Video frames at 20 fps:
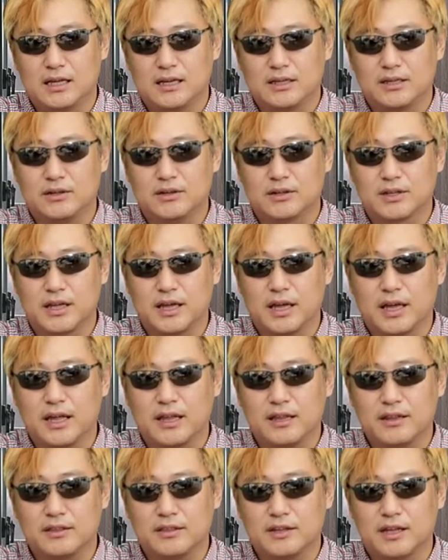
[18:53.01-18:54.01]

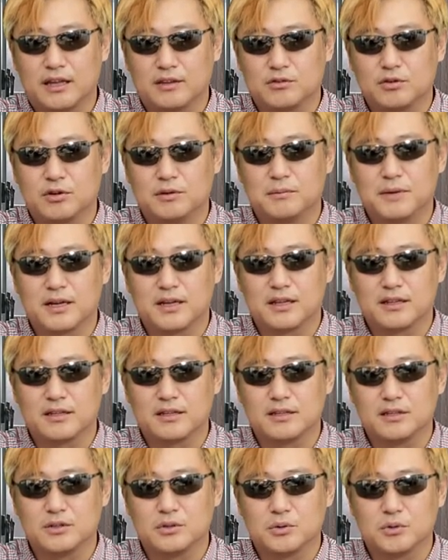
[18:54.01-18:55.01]
이렇게 네트워크
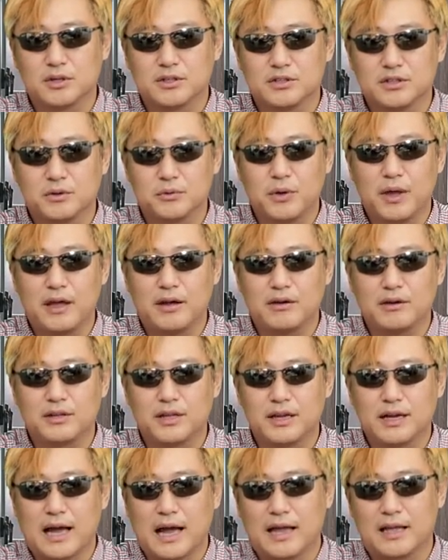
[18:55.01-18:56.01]
마케팅을 통해서
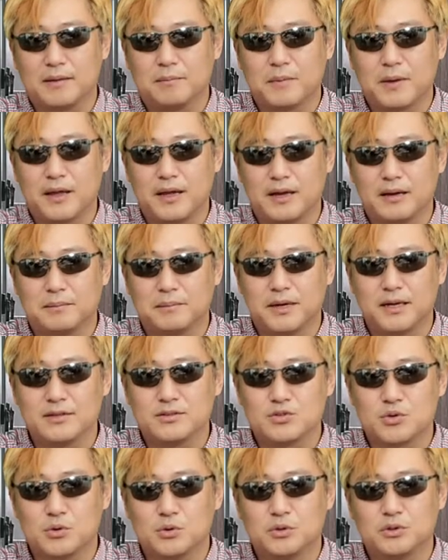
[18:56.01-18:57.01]
회원에 가입해야만
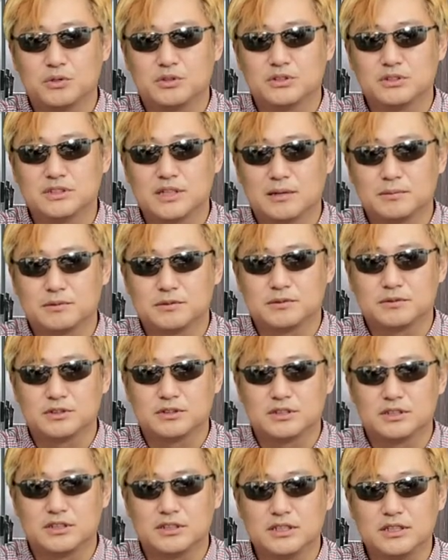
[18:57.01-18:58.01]
좋은
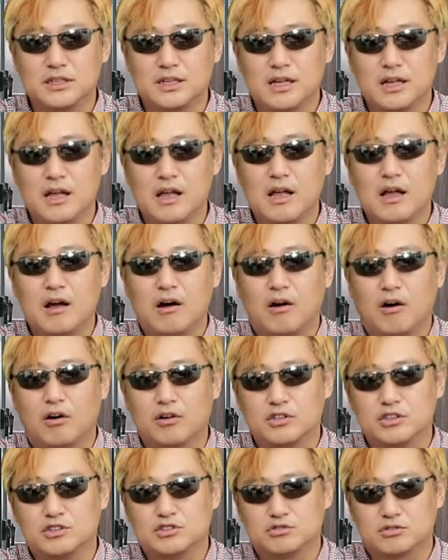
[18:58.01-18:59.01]
상품들을
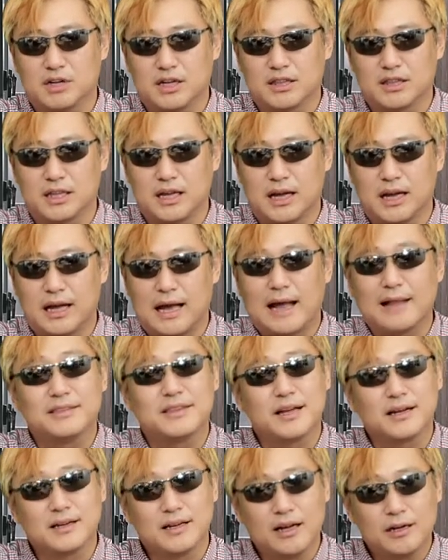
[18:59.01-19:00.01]
얻을 수가 있다.
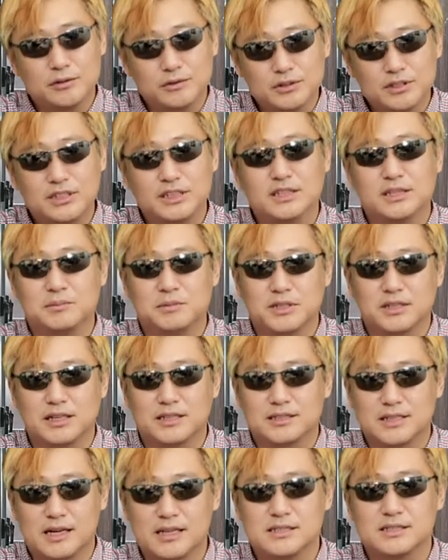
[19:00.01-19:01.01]
안타까운 일입니다,
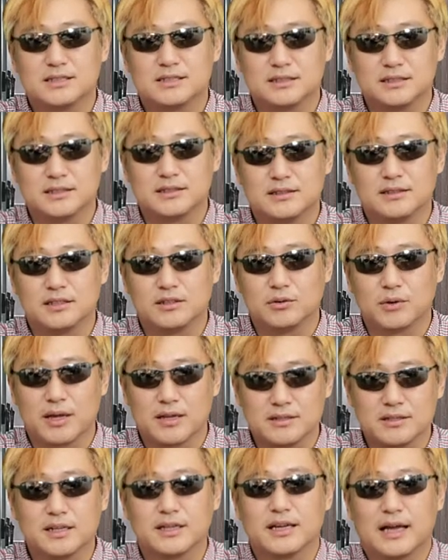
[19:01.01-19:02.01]
사실은. 이거
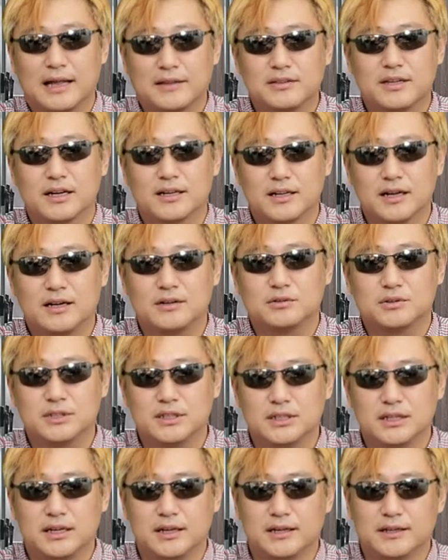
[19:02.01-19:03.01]
굉장히 안타까운
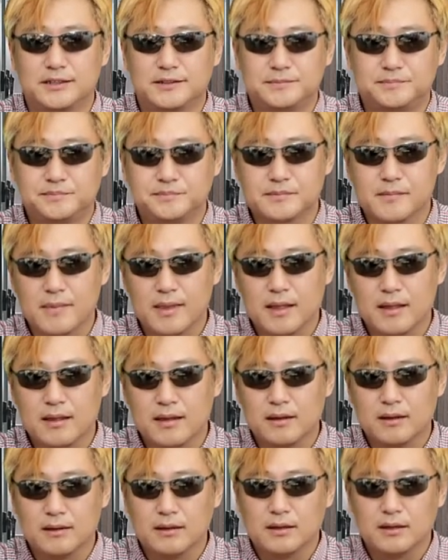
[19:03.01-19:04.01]
일이에요.
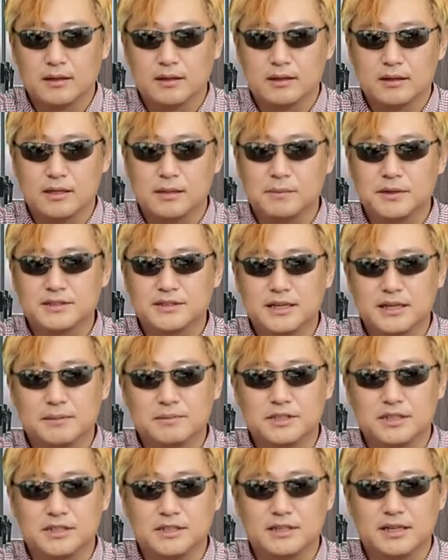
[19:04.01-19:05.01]
일반
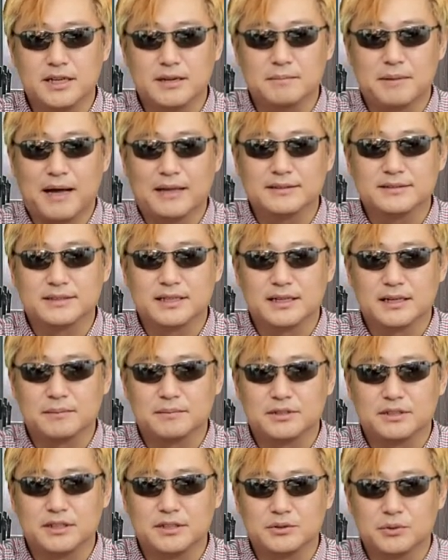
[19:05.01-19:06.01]
사람들이 많은
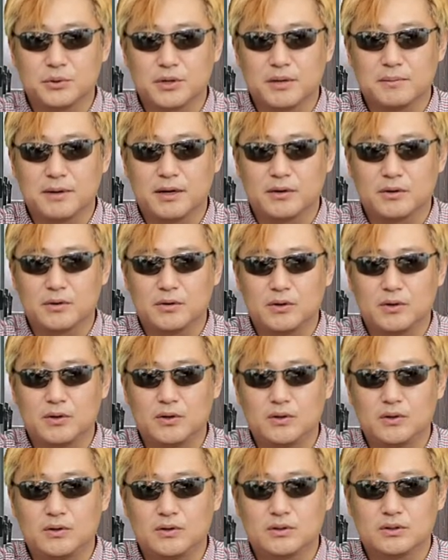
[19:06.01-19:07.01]
사람들이
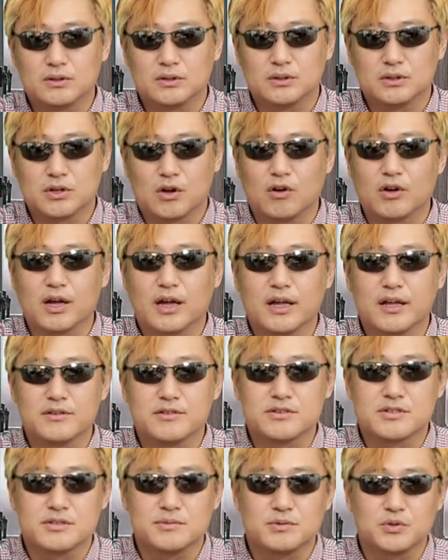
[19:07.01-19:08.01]
소개받고
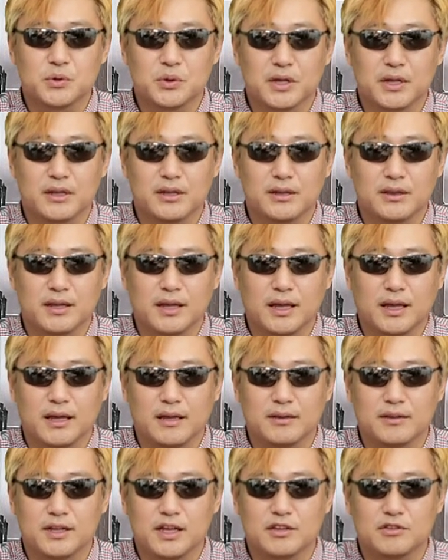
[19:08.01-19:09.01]
건강해졌으면
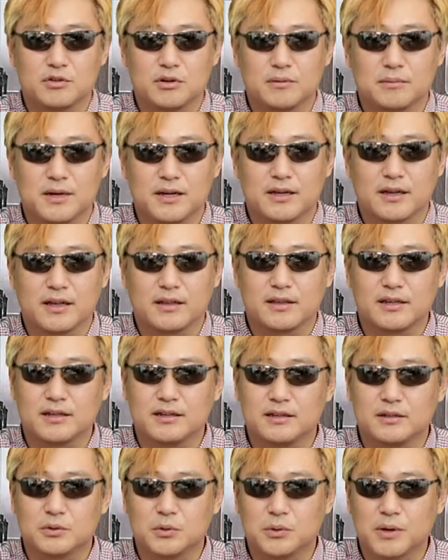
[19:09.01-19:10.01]
좋겠는데 네트워크
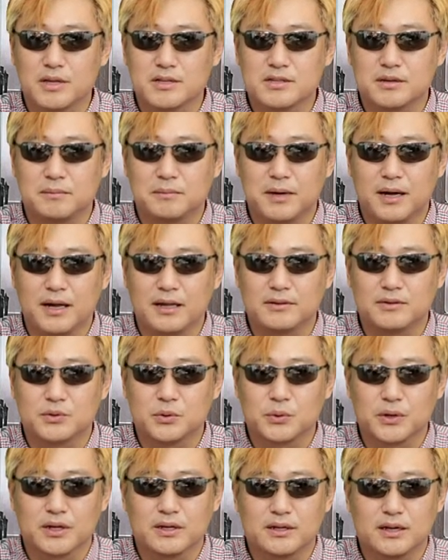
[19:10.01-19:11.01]
마케팅을 통해서만
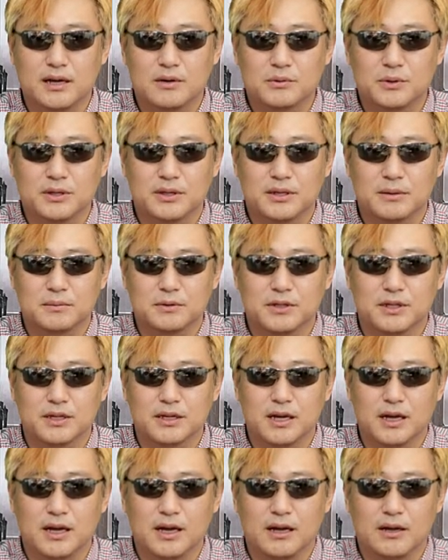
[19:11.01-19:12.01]
소개를 하고 있다
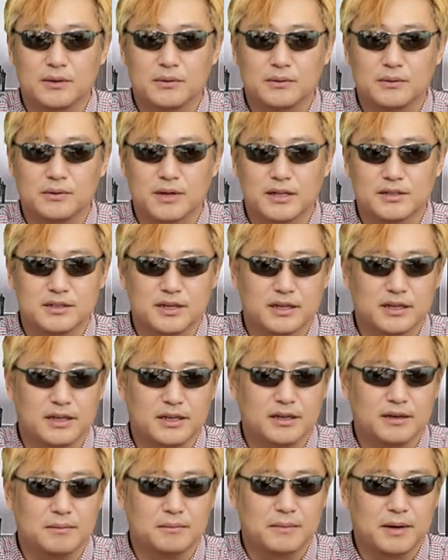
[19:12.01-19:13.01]
보니까 이거
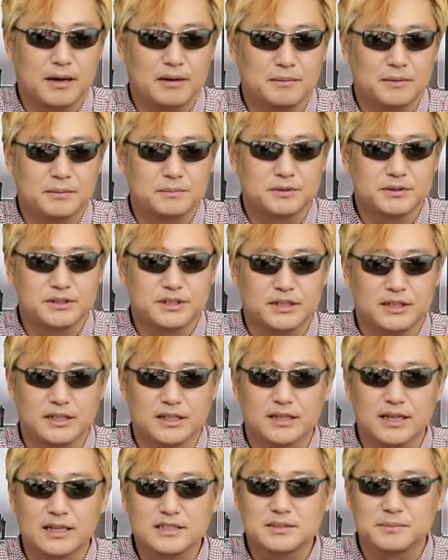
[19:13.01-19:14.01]
굉장히 마음 아픈
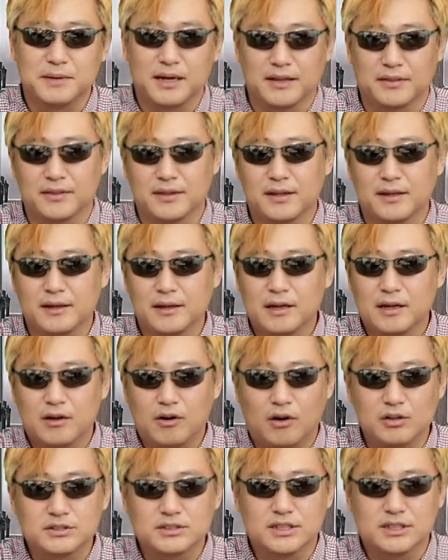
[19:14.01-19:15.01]
일이긴 하지만
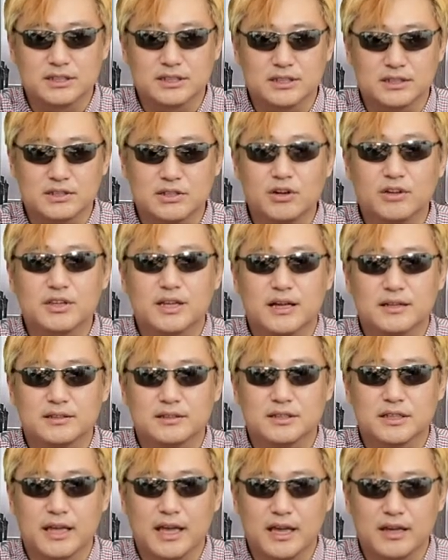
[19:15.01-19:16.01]
어쨌든
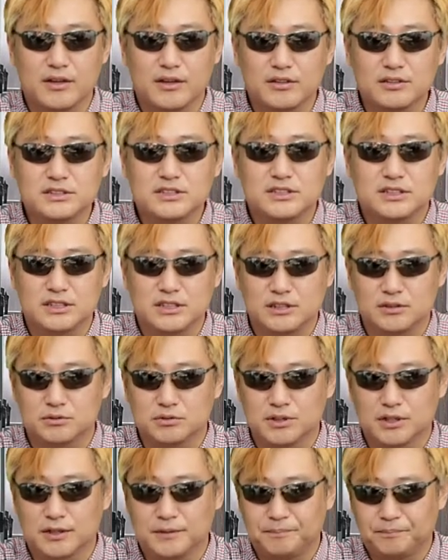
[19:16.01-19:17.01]
그렇다는 게
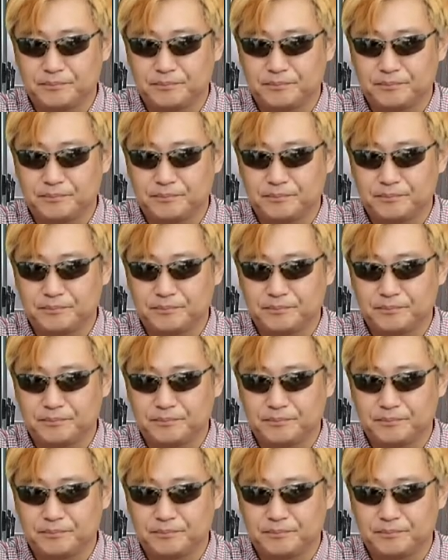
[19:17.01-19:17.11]
현실이고요.